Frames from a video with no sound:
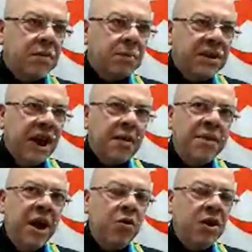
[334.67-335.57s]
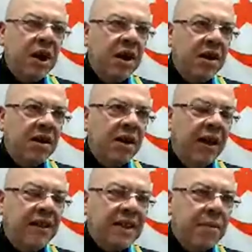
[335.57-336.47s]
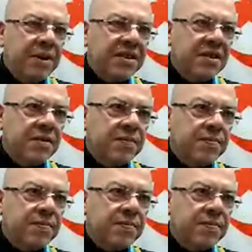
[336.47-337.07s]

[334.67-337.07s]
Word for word: المنطقة من حولنا التهبت